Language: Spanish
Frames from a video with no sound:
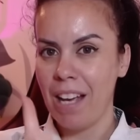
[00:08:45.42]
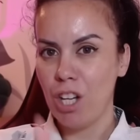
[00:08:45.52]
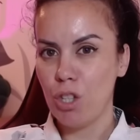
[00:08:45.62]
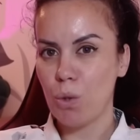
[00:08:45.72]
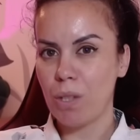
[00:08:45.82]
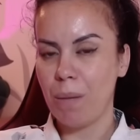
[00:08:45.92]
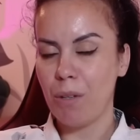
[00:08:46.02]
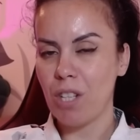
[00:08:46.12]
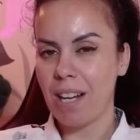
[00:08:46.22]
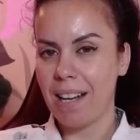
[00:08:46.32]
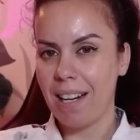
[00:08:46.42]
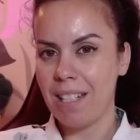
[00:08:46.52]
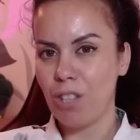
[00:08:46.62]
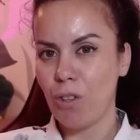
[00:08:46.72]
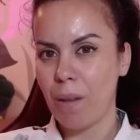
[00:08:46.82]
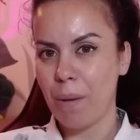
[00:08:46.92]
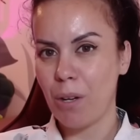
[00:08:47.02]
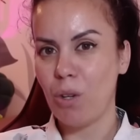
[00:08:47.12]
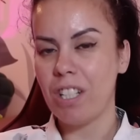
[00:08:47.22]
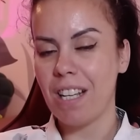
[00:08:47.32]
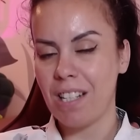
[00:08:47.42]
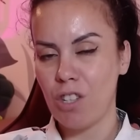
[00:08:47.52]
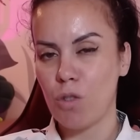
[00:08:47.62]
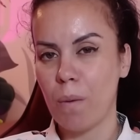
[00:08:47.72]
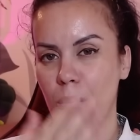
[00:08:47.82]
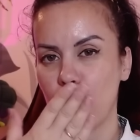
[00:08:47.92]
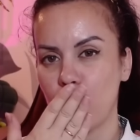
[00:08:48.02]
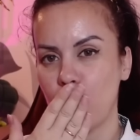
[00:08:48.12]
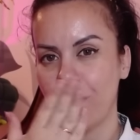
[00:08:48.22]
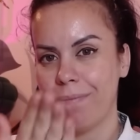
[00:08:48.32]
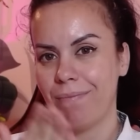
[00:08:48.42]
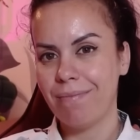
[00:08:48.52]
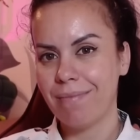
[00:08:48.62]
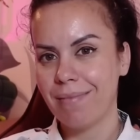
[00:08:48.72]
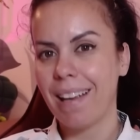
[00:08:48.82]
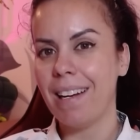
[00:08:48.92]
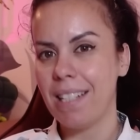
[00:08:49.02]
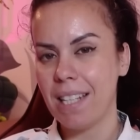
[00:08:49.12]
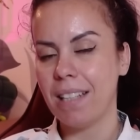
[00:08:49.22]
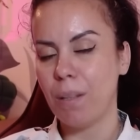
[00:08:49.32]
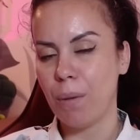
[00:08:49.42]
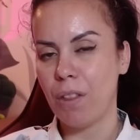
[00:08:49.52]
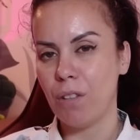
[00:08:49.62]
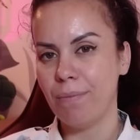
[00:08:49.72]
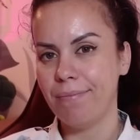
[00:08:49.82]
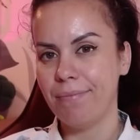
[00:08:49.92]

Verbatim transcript: Suscribíos al canal si todavía no lo estáis y nos vemos en el siguiente vídeo.